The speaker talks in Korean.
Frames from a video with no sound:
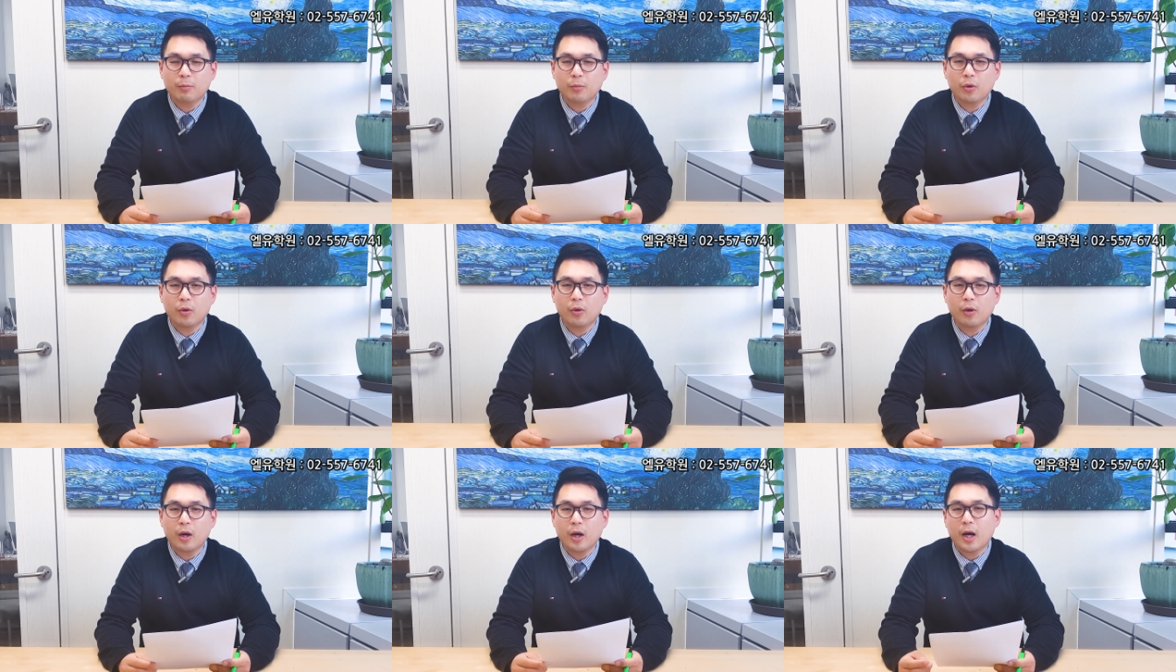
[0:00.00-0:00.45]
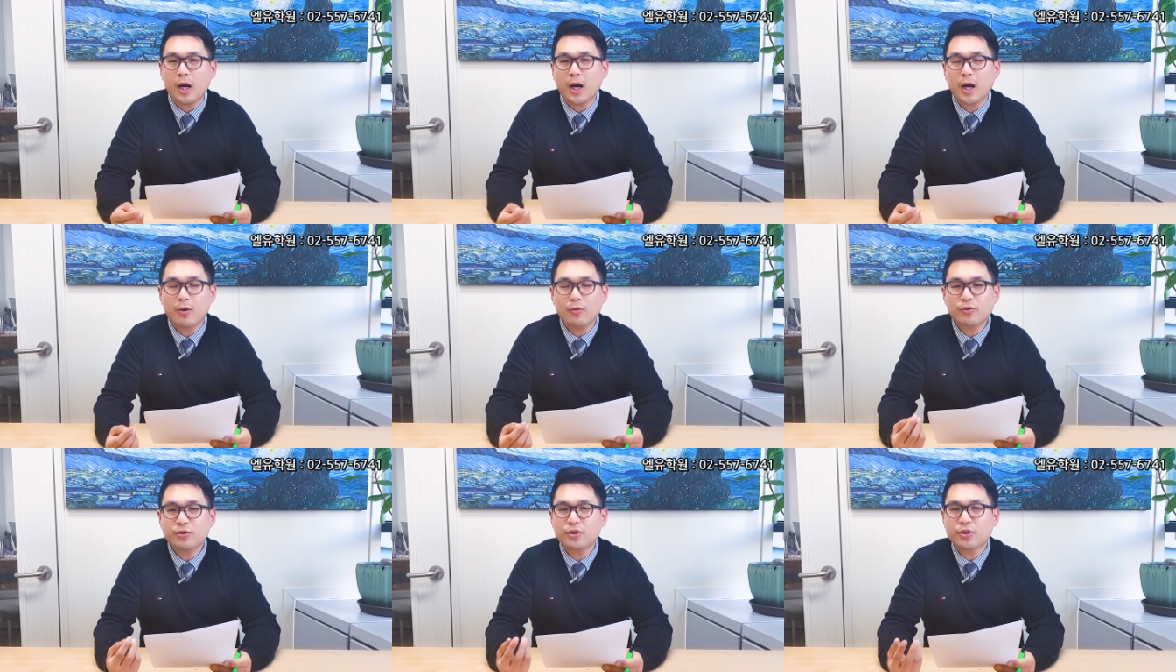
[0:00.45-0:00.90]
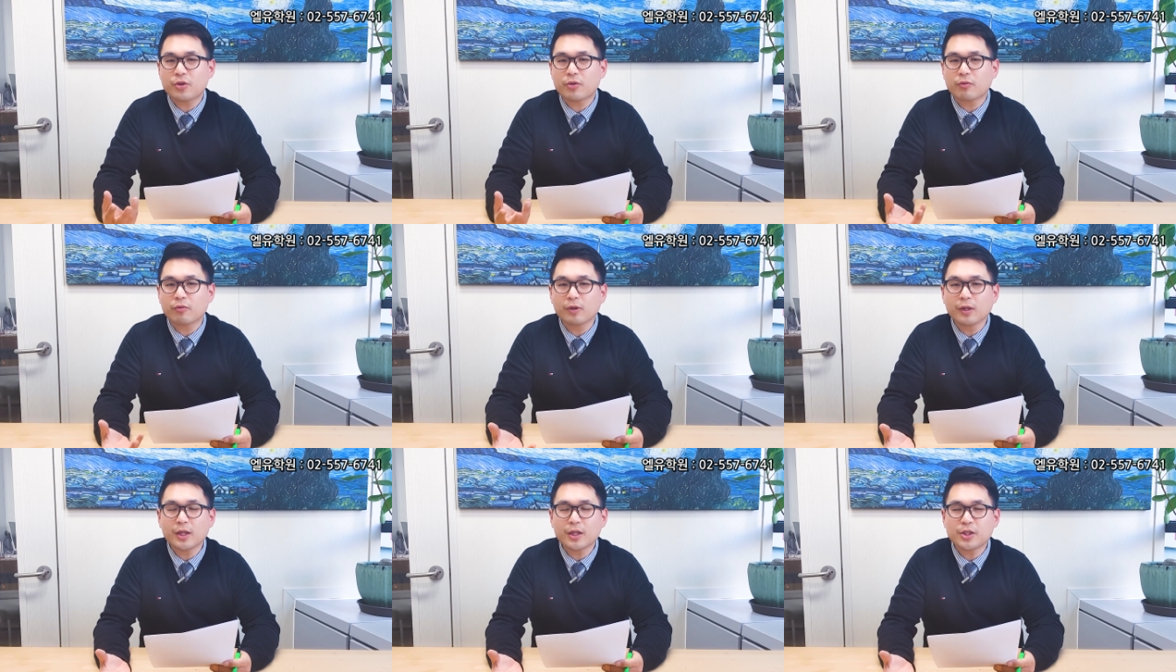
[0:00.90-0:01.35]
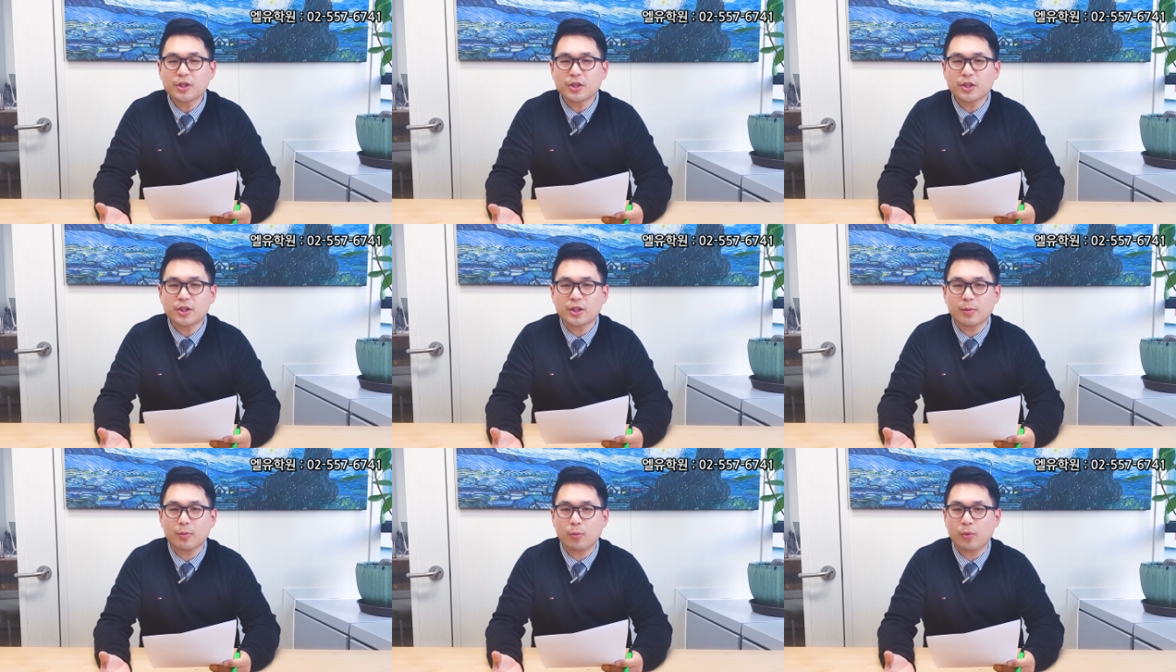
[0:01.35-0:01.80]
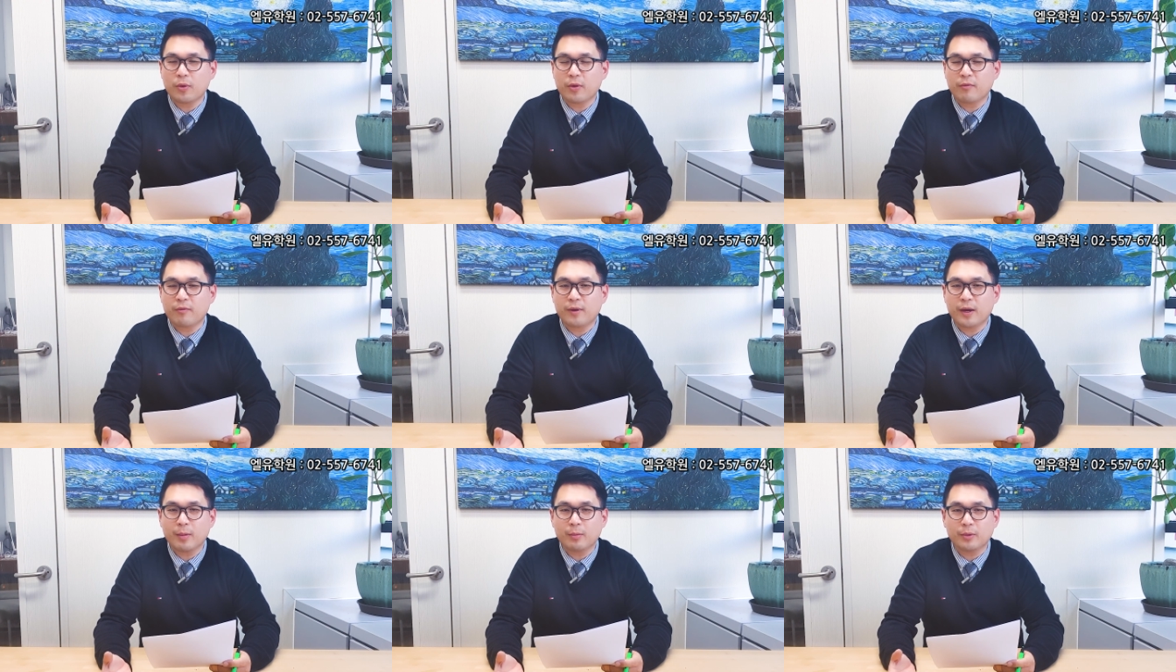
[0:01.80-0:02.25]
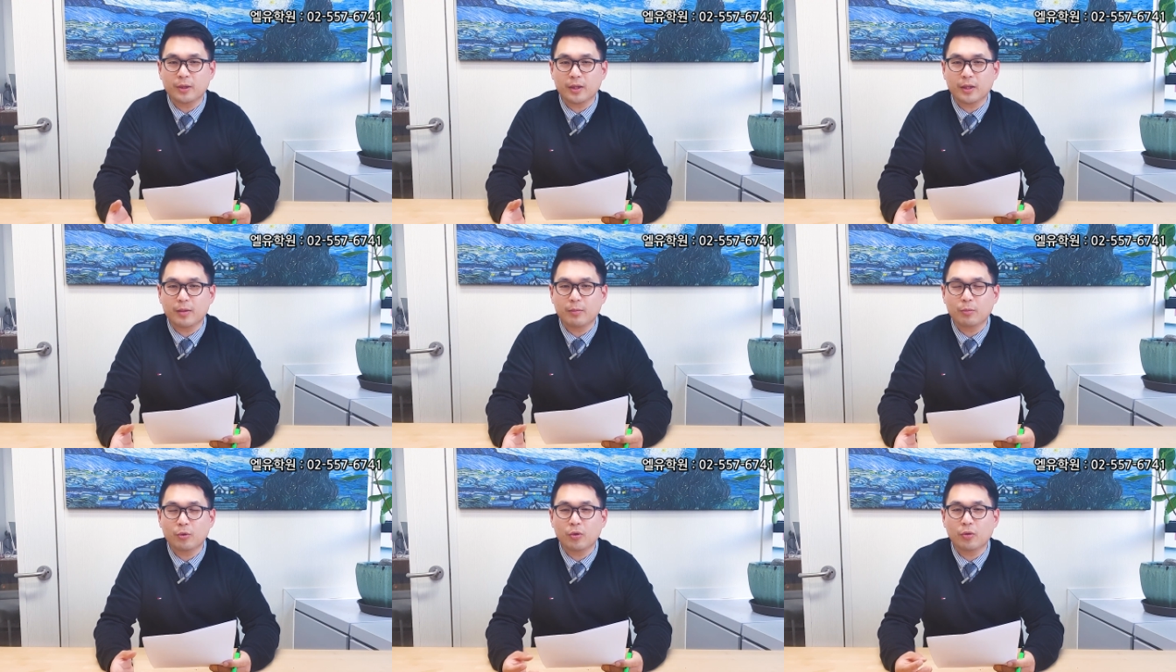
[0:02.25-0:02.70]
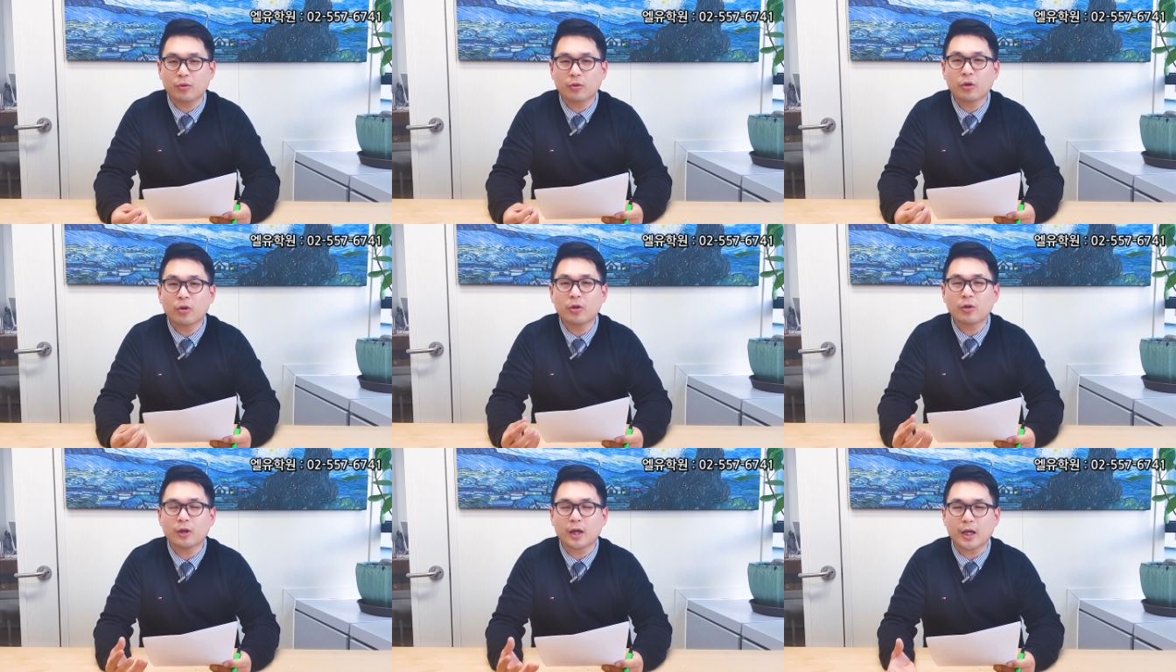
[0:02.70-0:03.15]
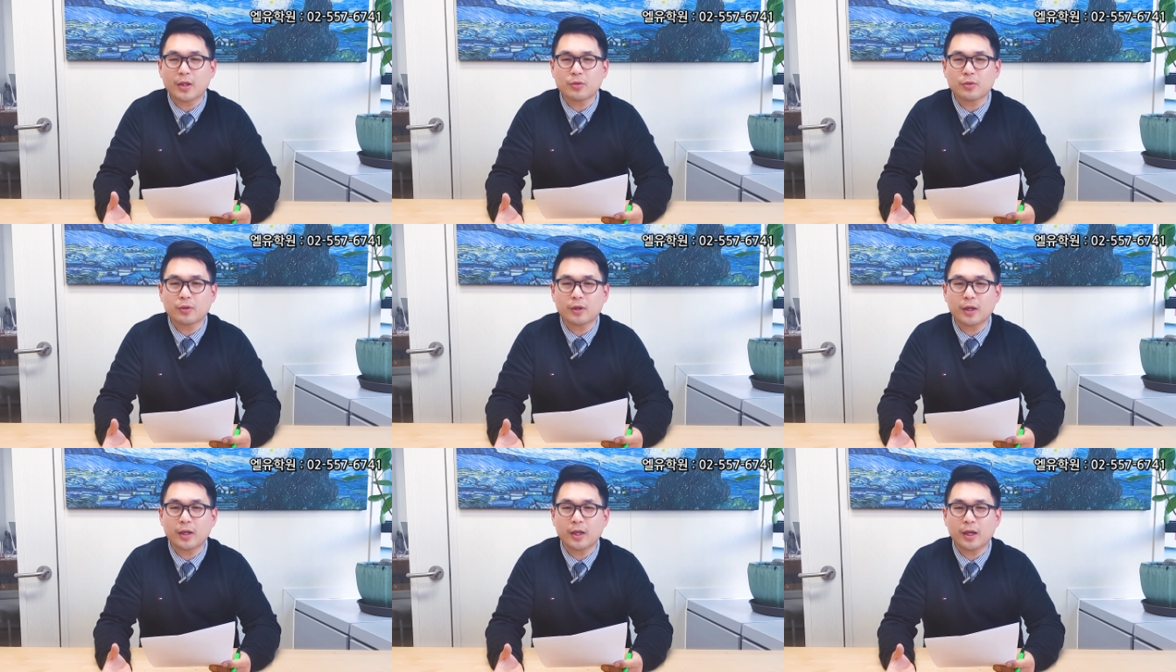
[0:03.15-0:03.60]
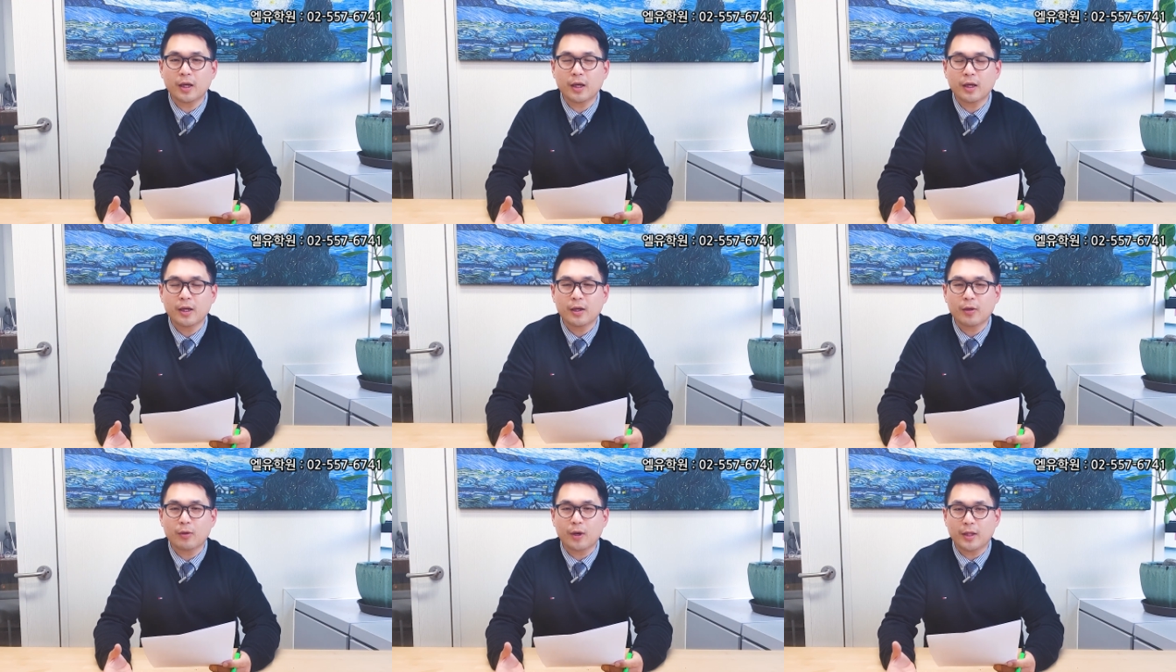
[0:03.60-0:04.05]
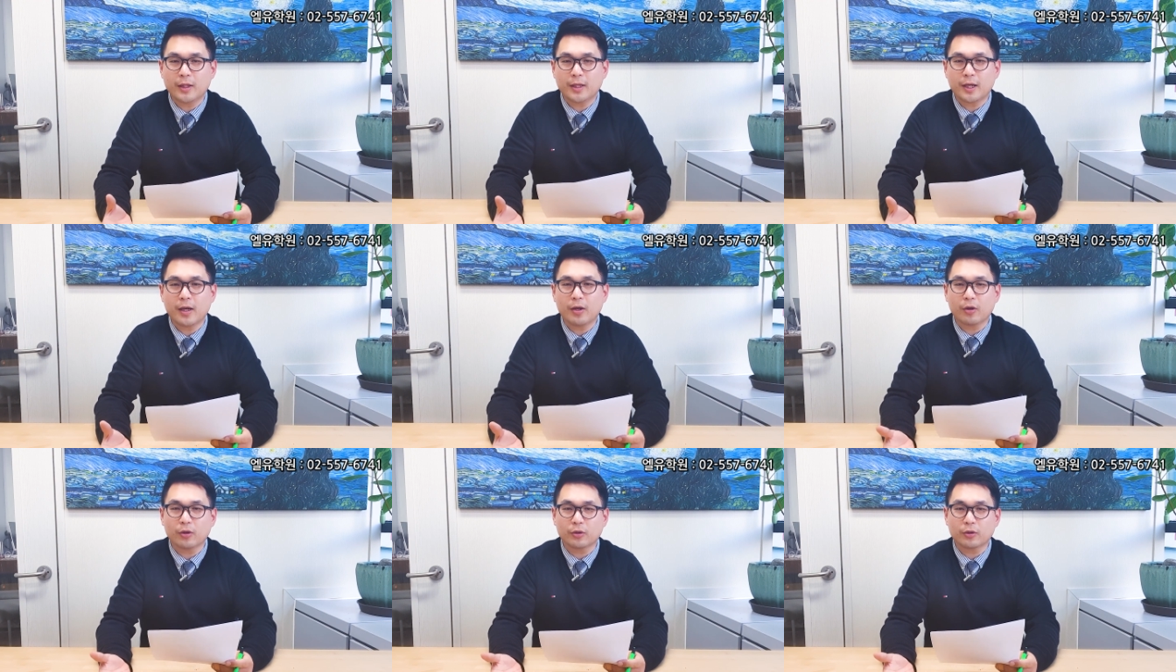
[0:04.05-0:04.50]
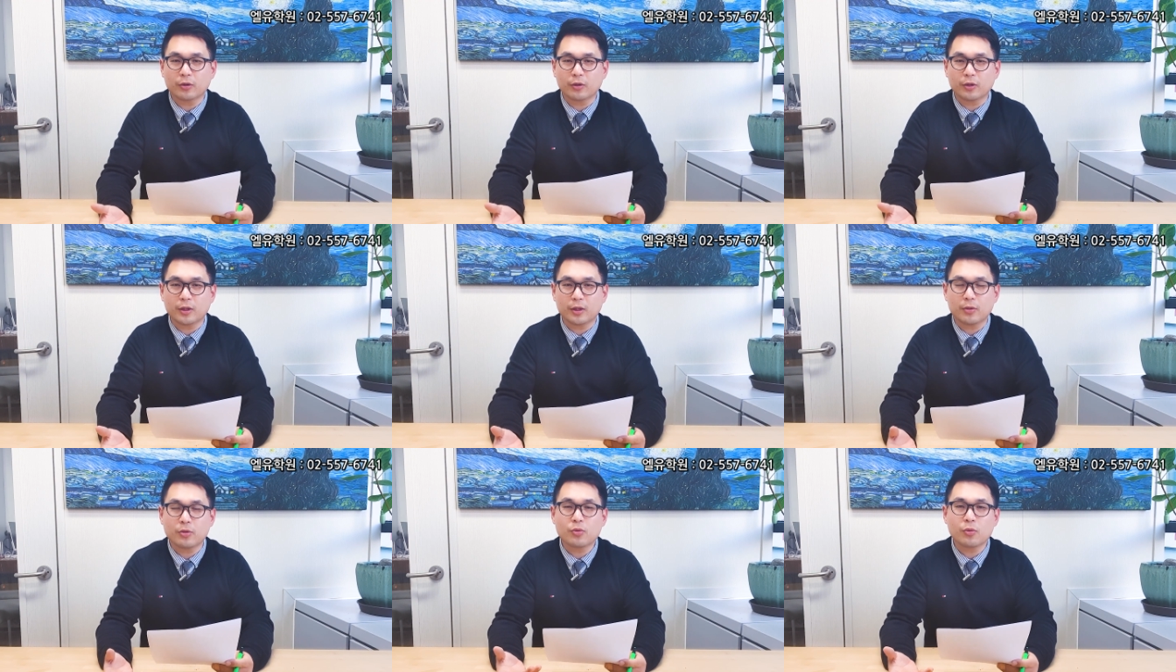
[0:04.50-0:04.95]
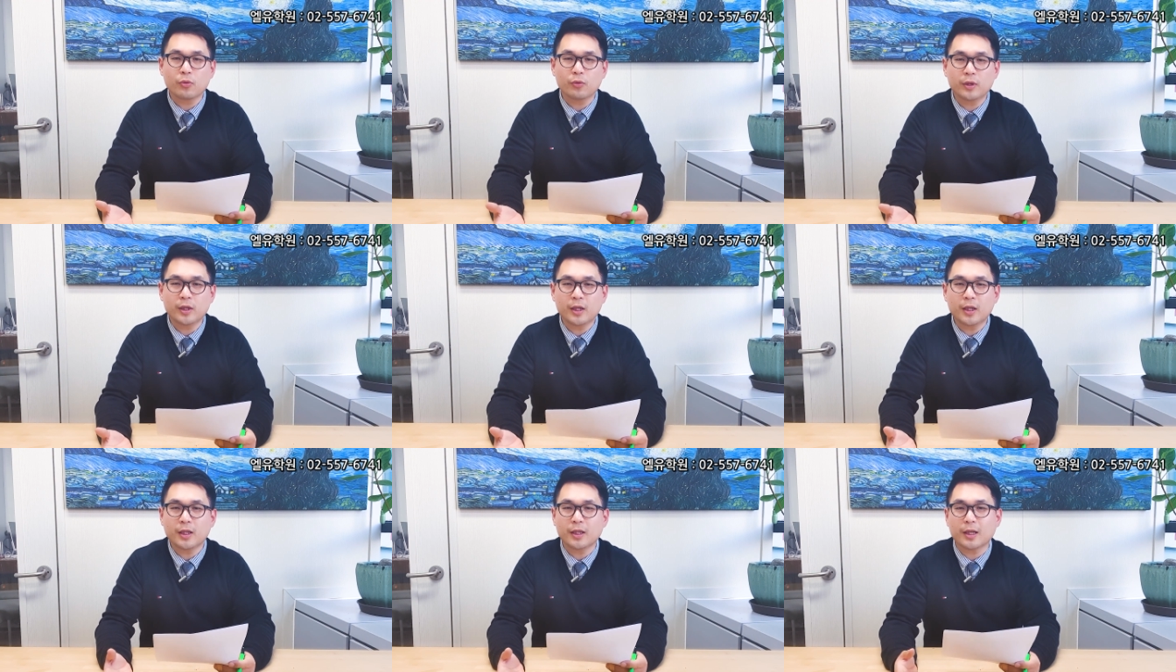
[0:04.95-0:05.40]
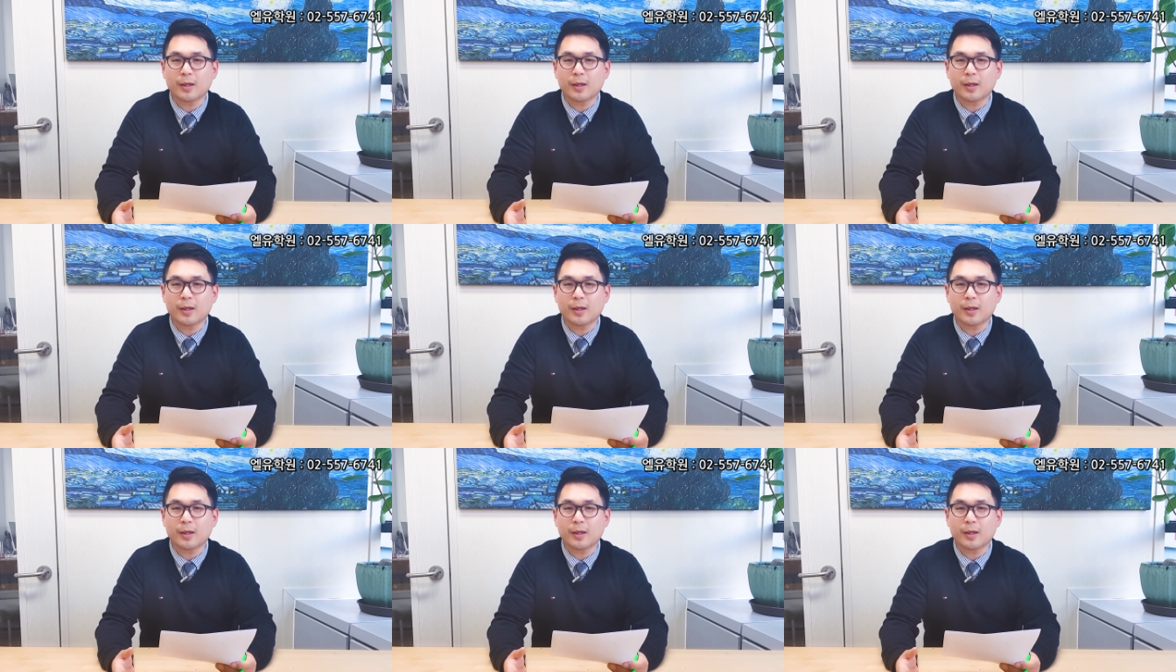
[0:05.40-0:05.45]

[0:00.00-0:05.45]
뭐 How's your relationship with your family? 뭐 너는 가족 간의 관계가 어떠니? 좋니?